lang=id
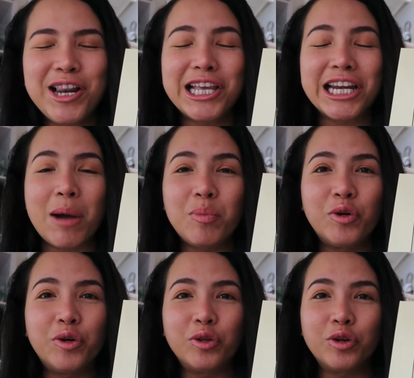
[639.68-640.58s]
aku lagi
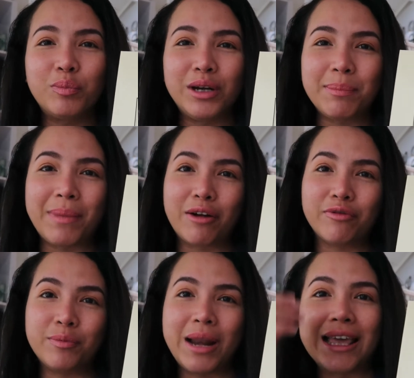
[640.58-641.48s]
nabung untuk beli
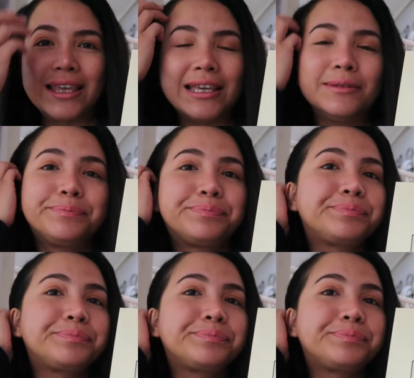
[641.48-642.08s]
parfum lagi